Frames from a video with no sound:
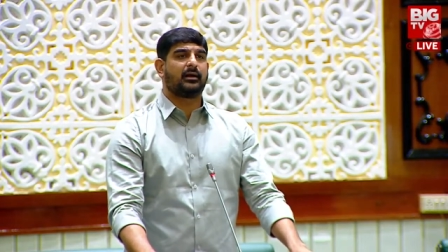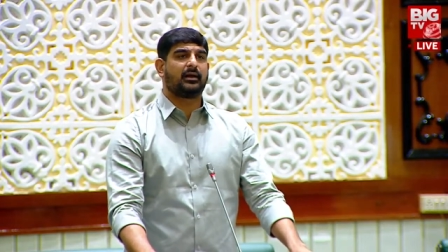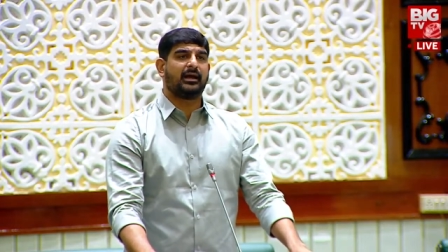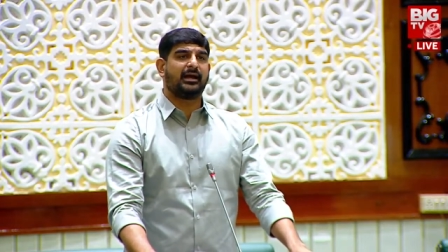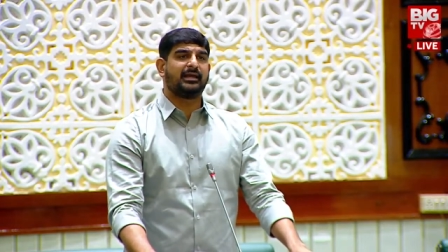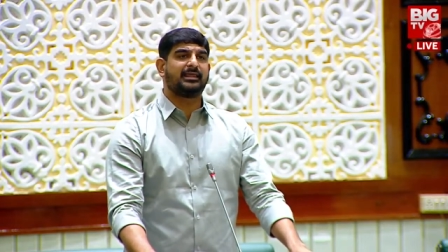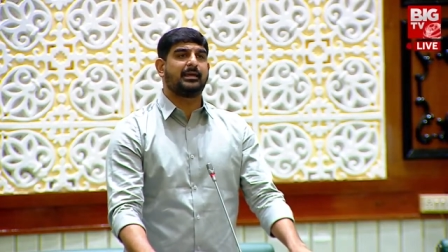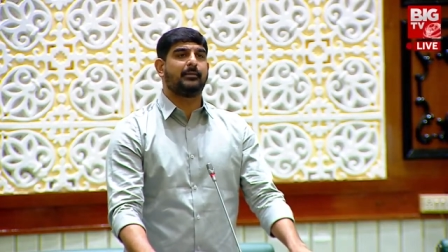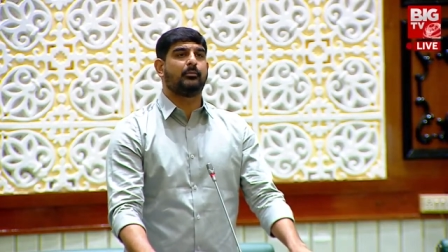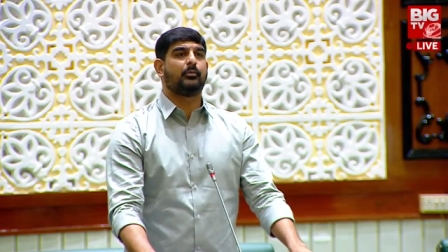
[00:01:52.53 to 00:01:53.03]

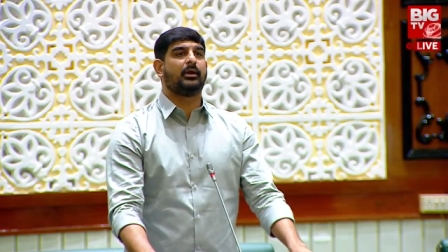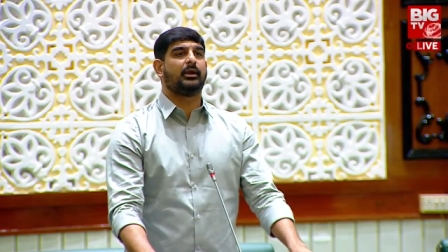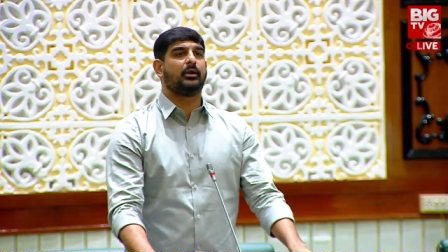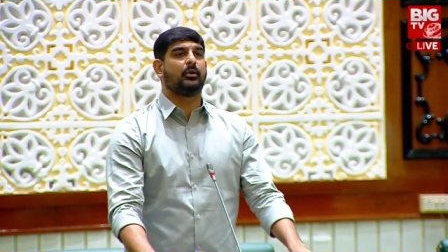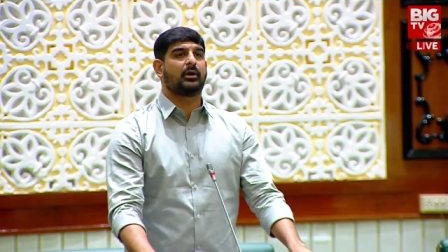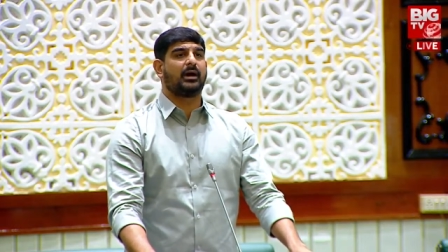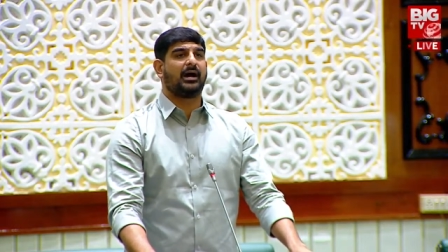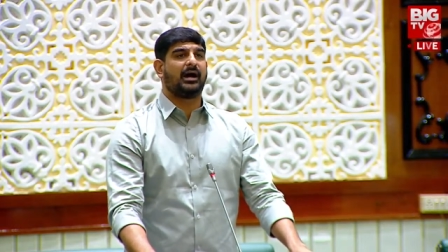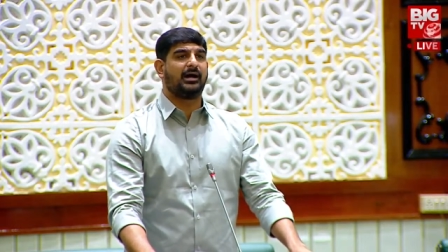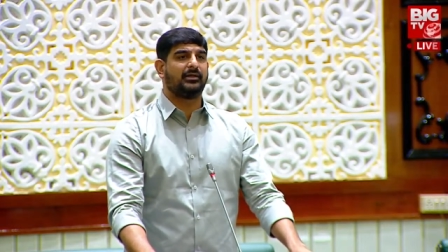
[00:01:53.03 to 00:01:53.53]
రాదేమో అని
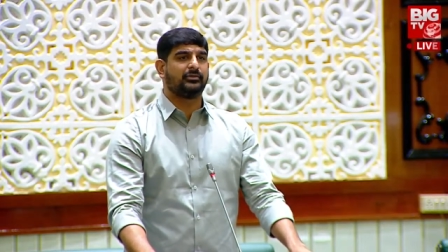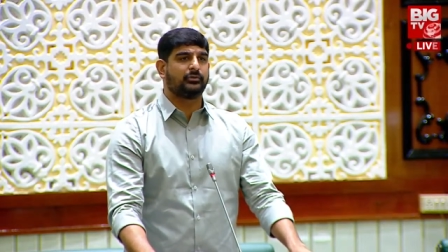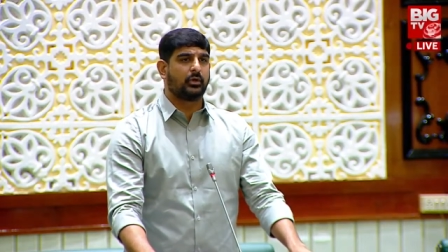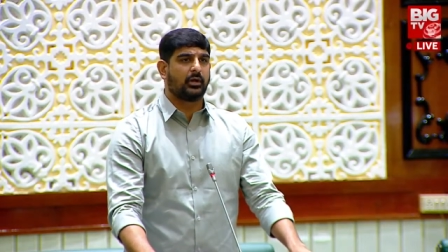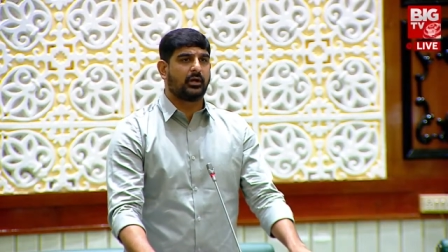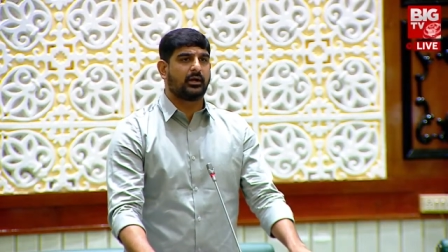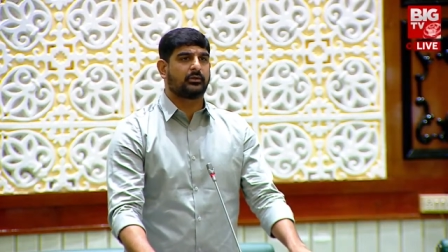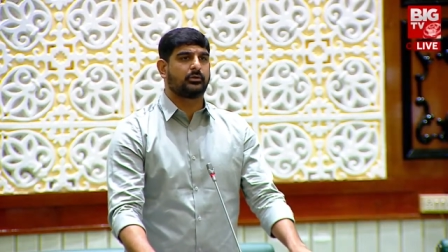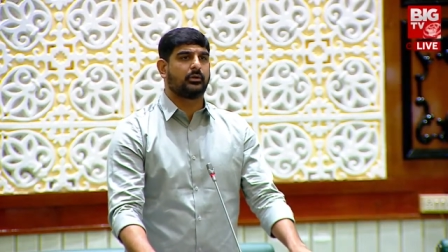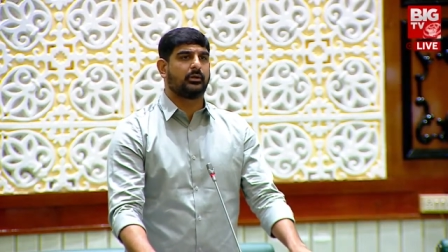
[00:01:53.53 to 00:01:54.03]
ఒక
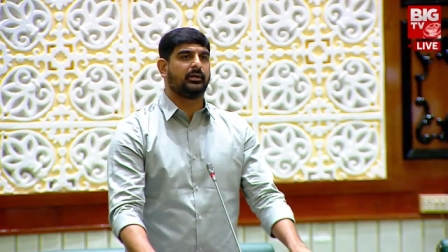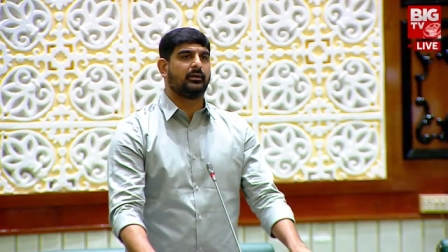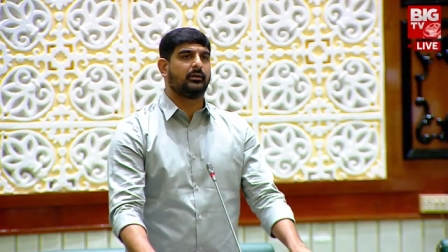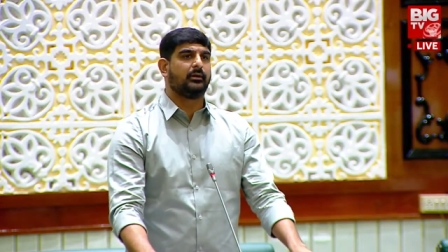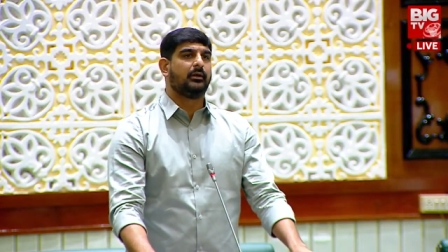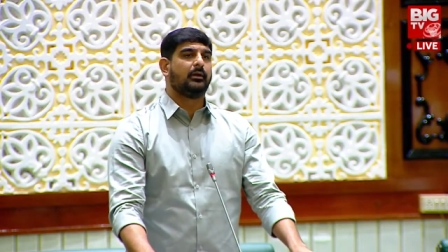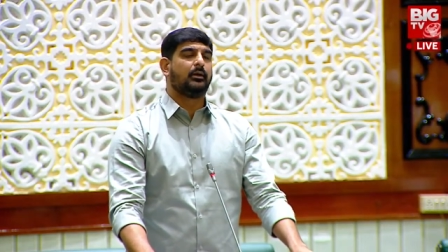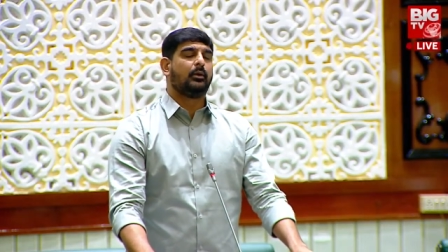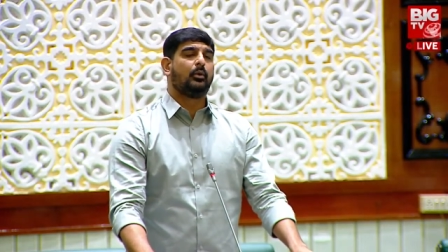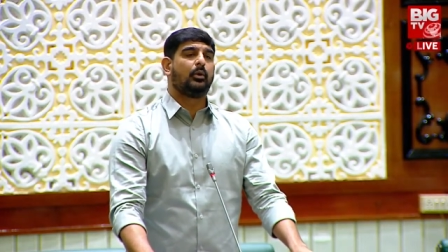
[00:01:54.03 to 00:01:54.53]
ఆందోళనతోని
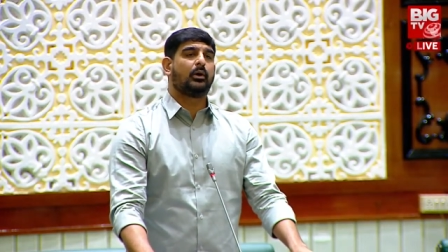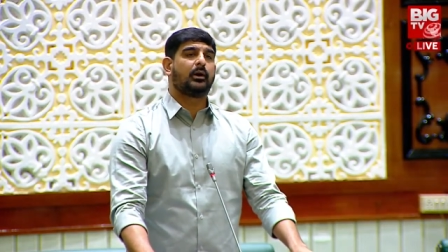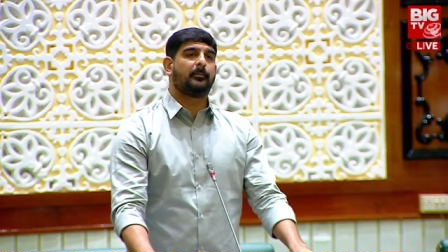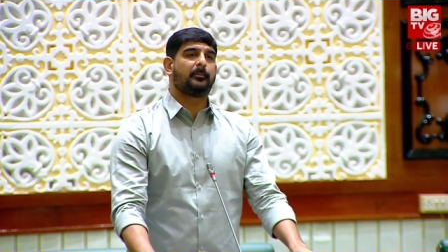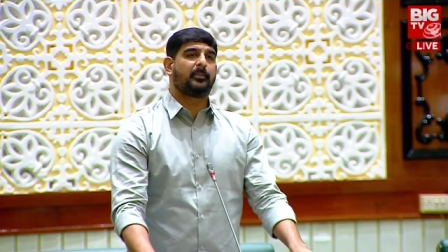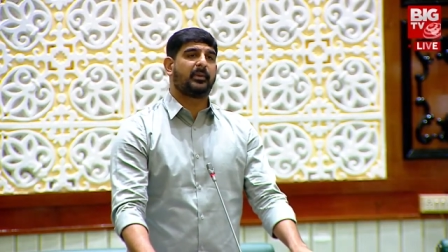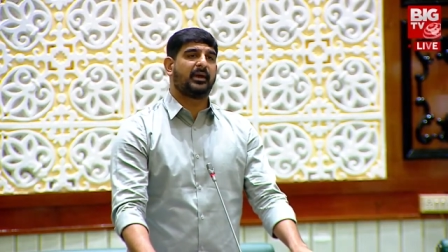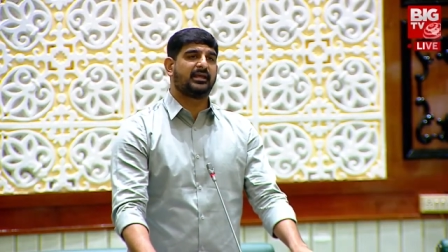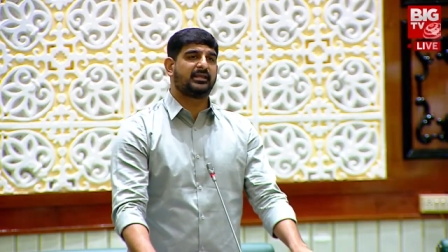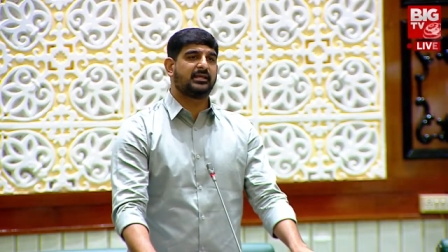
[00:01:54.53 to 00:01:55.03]
ఒక
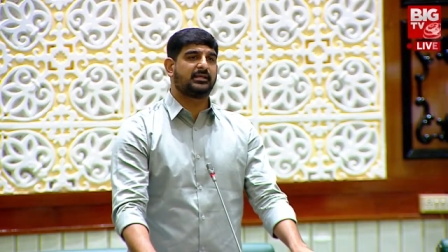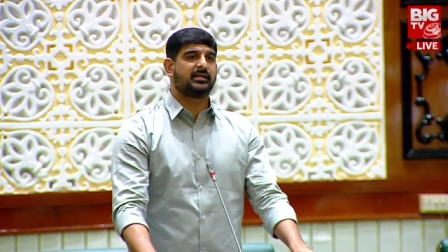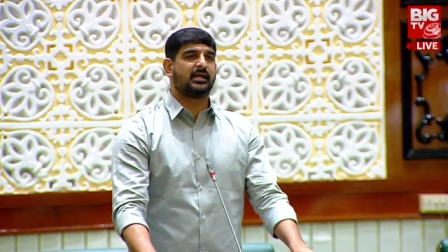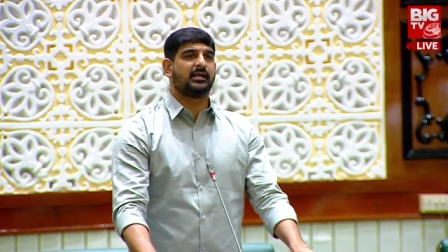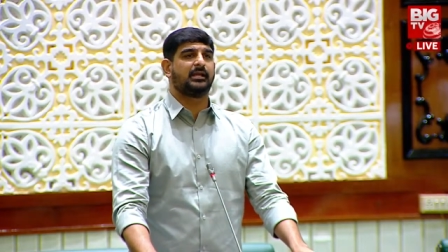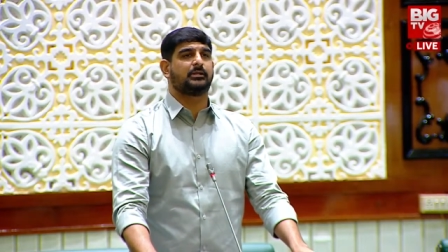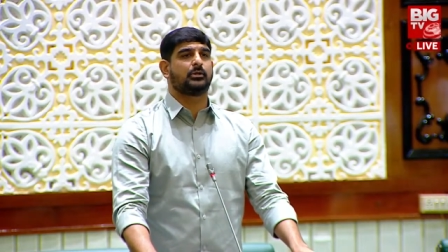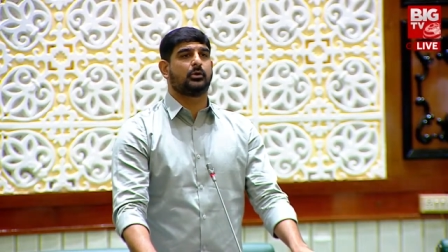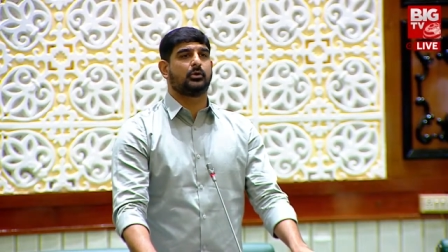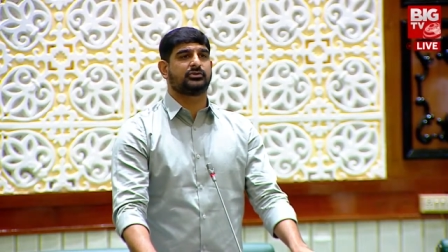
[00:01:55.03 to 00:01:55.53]
పేద
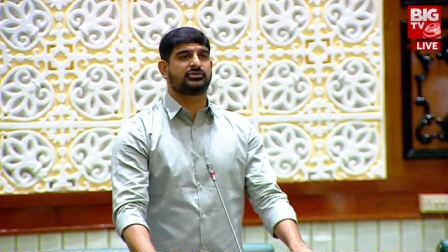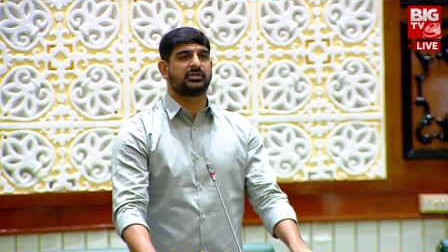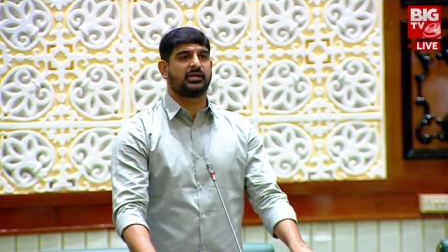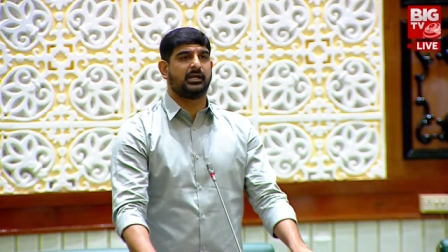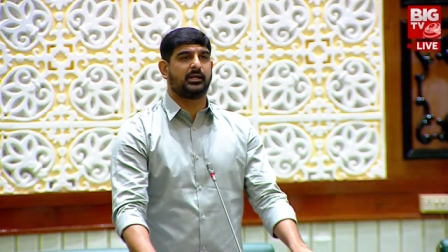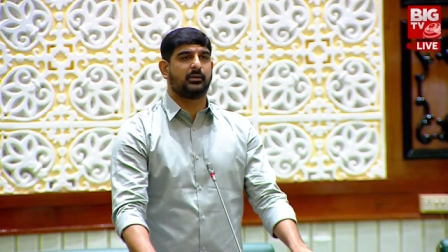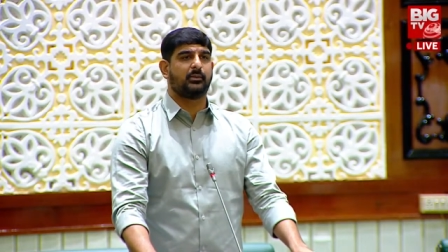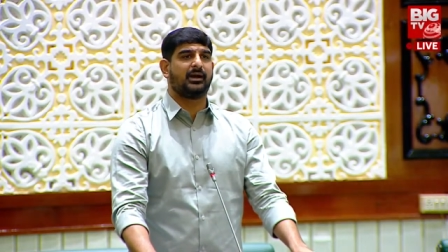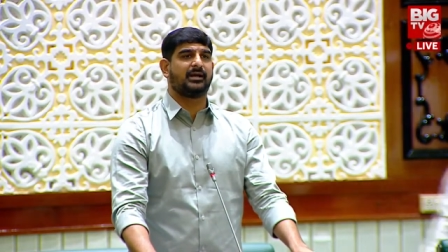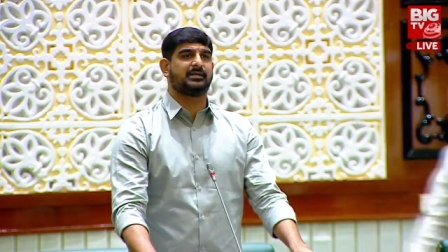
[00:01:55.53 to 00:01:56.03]
దళితుడు
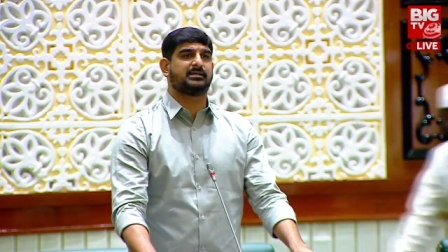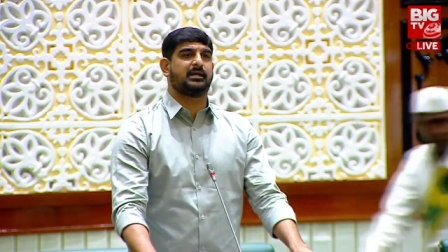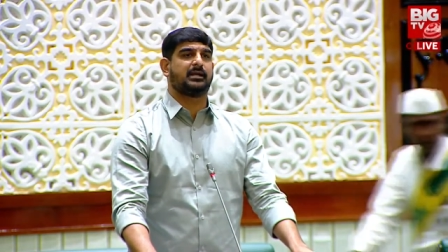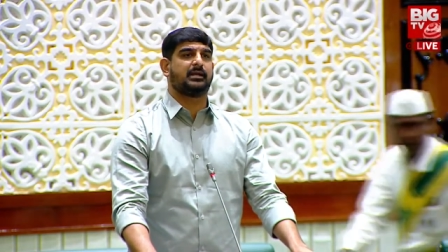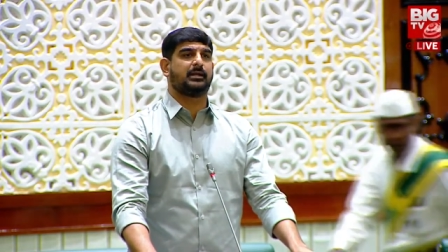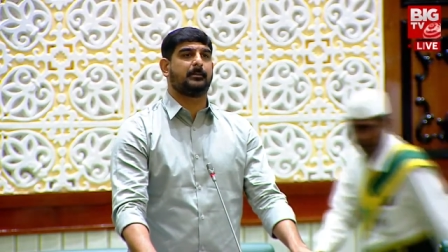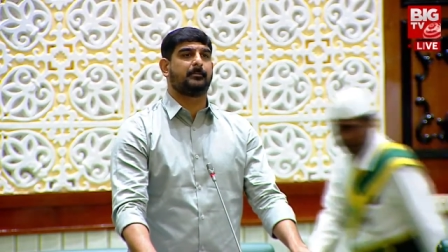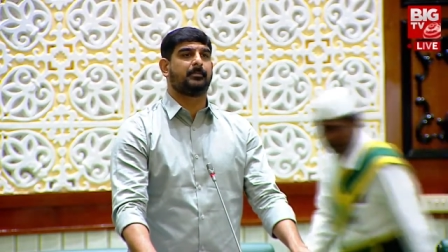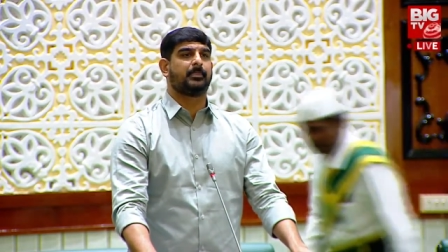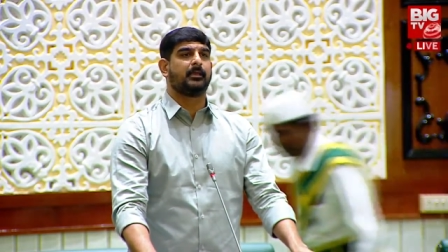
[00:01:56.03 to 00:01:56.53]
శ్రీనివాస్ అని